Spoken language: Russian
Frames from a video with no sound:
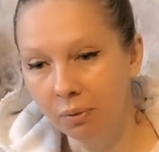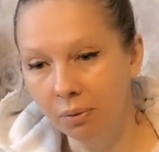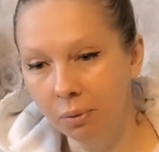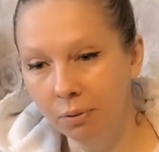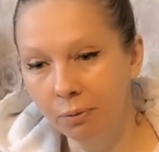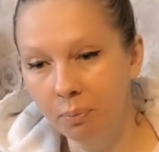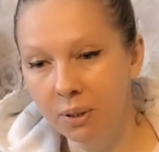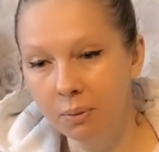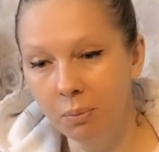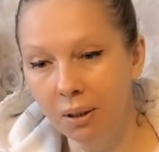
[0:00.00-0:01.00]
в
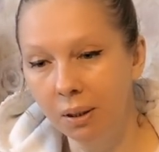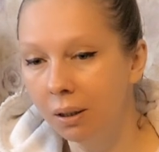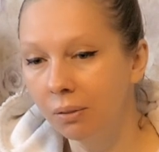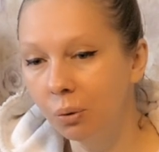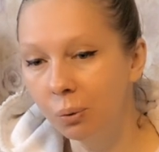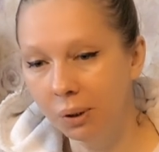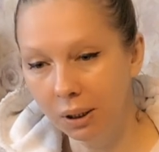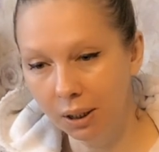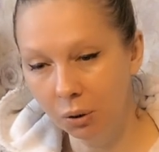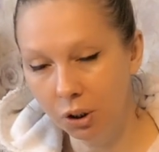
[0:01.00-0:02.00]
письме. Ну
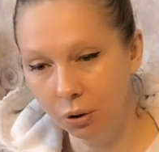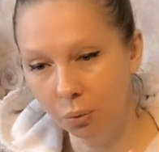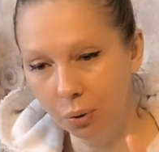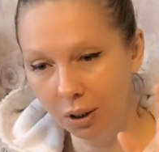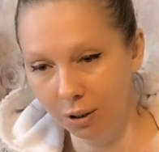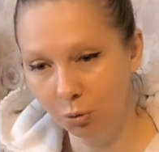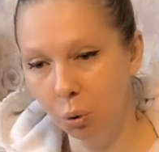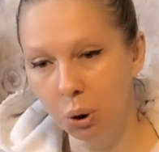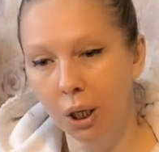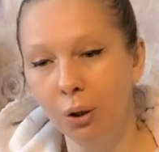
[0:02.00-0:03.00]
и, короче, он там
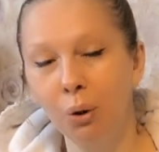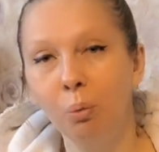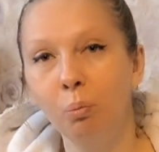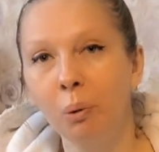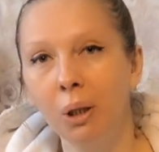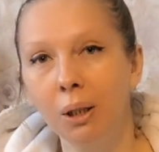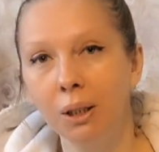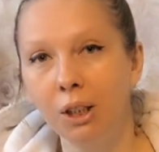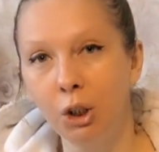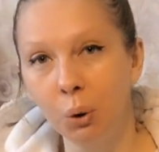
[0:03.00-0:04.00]
тоже огреб
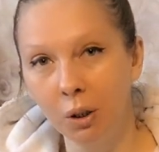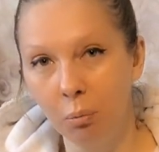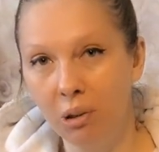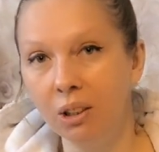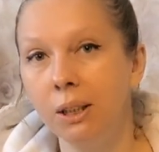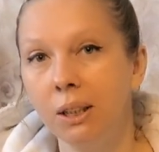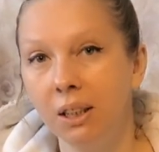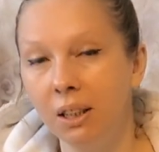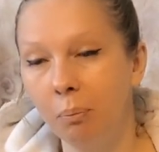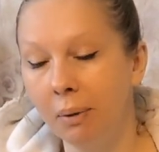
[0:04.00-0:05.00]
еще
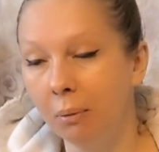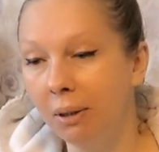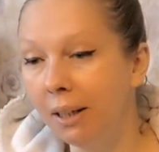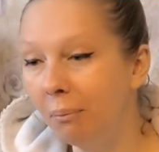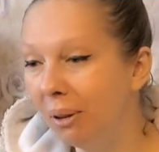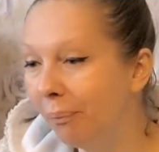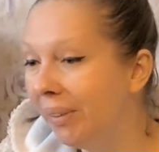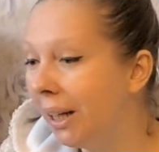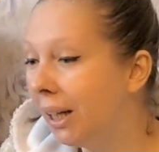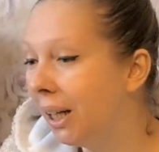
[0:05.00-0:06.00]
дополнительные проблемы.
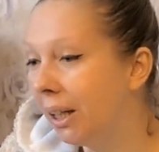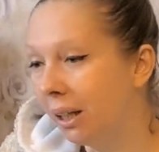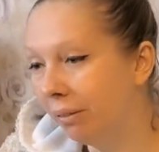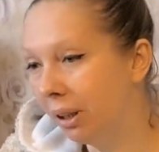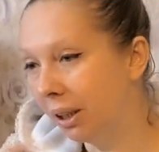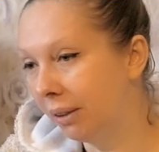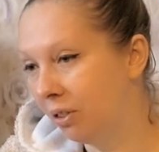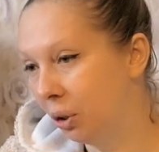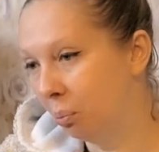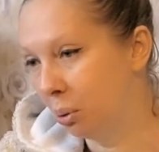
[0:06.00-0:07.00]
И вот это
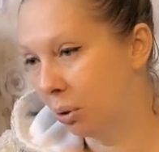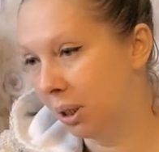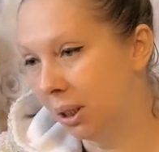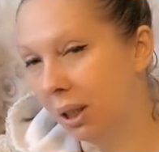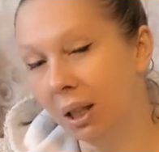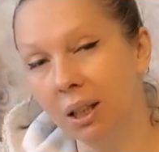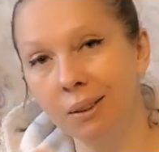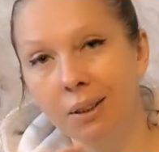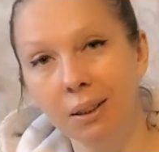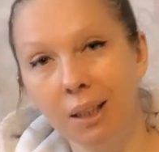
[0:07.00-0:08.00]
все просто
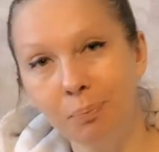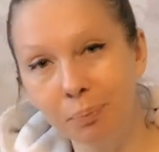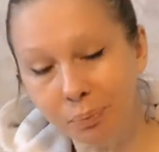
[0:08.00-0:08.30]
стало на,